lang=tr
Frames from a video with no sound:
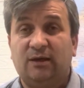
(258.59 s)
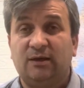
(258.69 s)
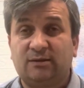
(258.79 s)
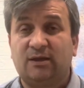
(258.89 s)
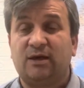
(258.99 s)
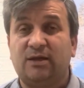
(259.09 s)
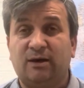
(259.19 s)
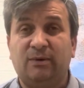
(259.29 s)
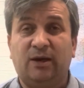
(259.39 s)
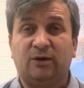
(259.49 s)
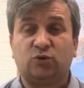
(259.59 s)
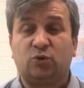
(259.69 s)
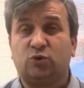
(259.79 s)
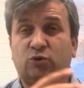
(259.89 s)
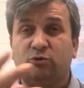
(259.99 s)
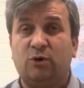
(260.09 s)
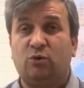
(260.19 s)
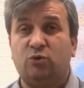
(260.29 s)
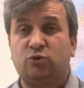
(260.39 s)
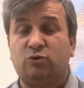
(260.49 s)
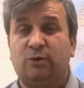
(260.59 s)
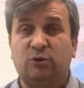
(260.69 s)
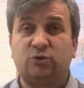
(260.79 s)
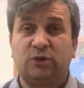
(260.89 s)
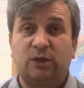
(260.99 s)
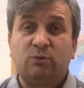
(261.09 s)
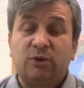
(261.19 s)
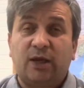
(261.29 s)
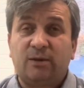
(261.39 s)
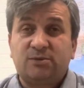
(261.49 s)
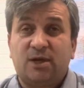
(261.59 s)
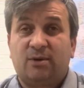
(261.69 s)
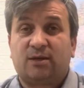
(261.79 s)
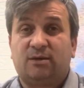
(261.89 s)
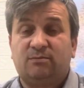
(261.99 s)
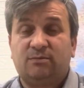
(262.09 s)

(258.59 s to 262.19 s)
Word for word: İddianameleri, soruşturma, kovuşturma dosyaları bunların hepsine baktım.